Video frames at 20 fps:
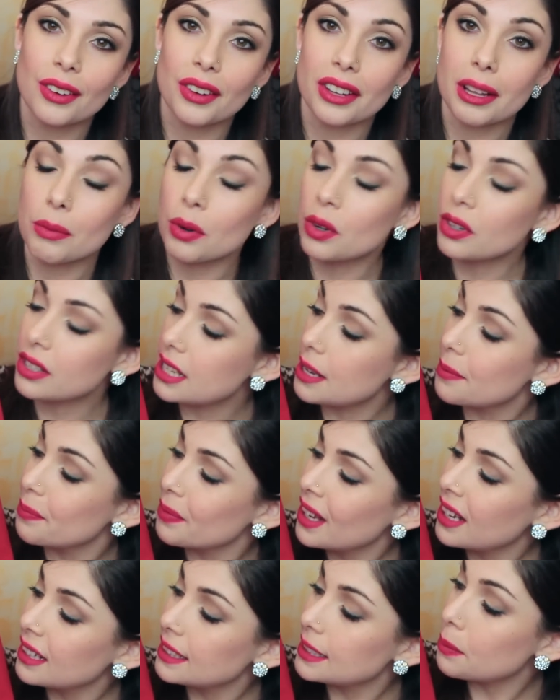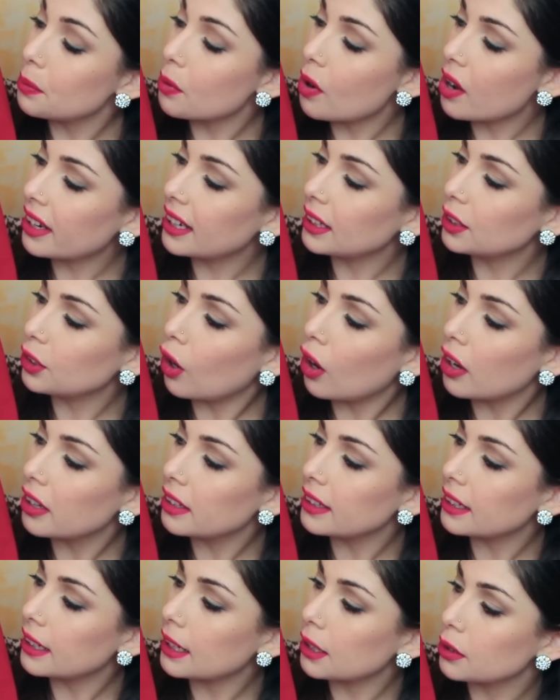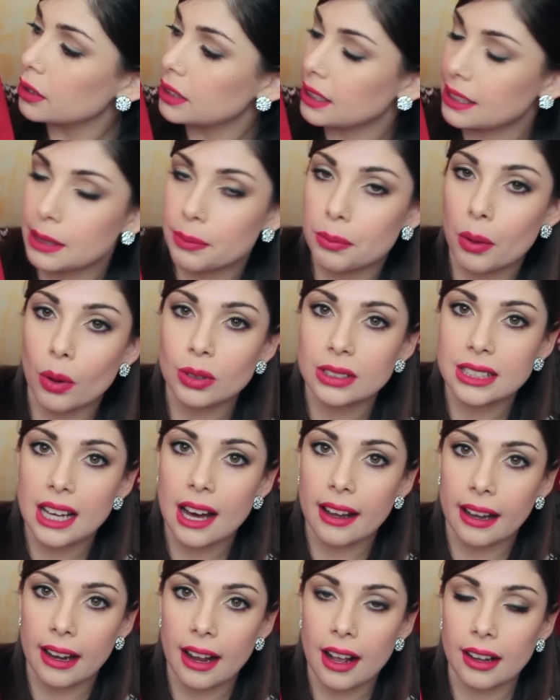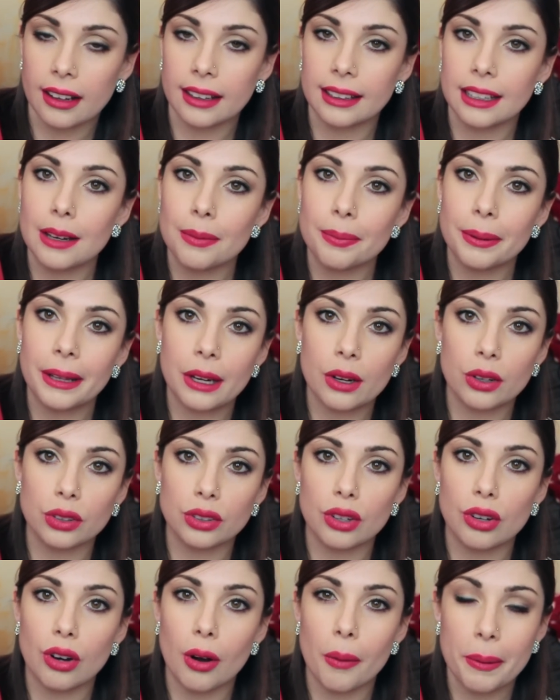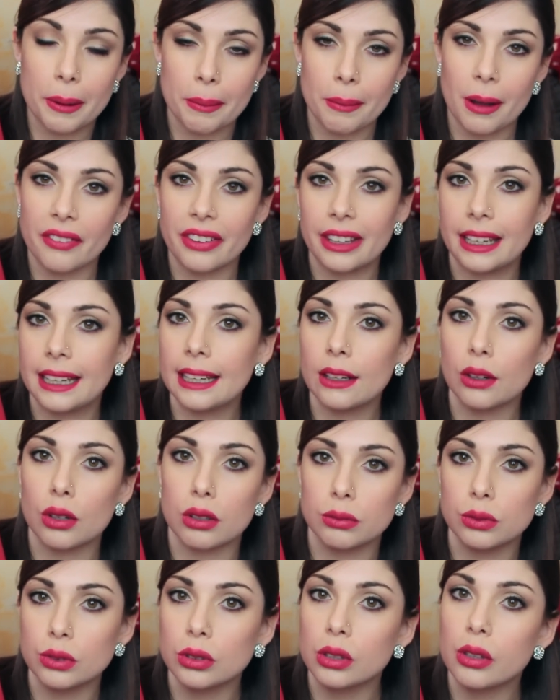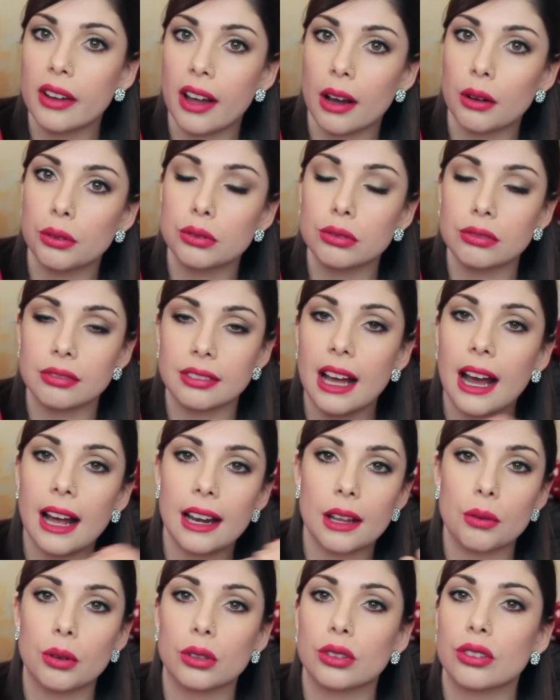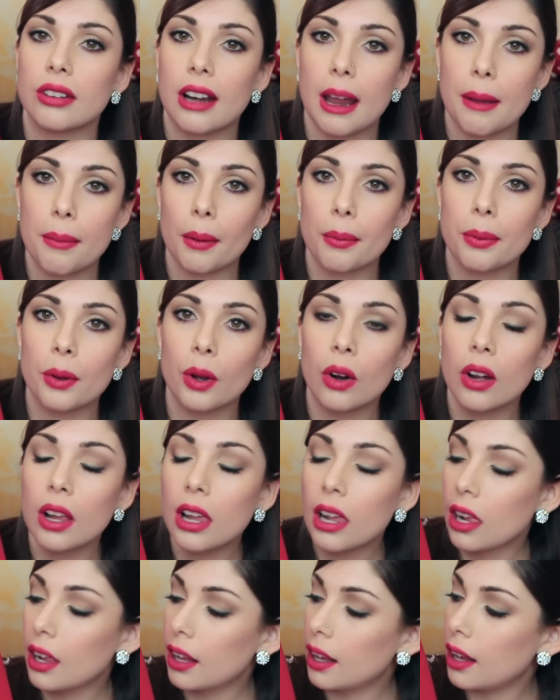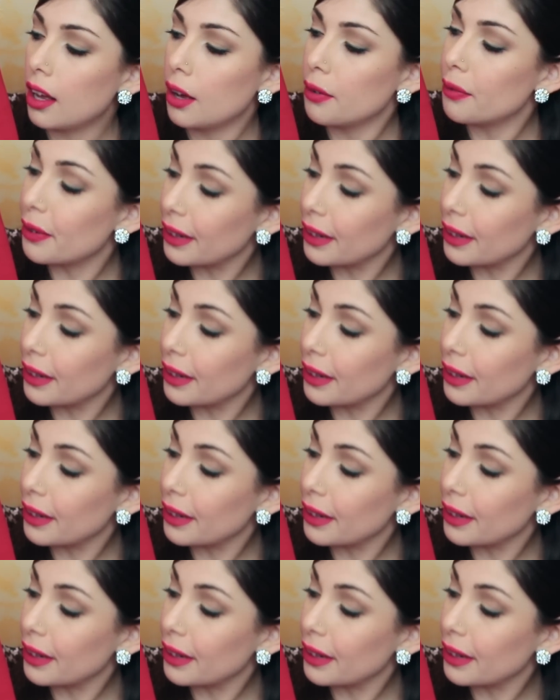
io la chiamo così si può anche togliere così si può usare anche nel periodo primaverile o comunque autunnale quando non è proprio uh,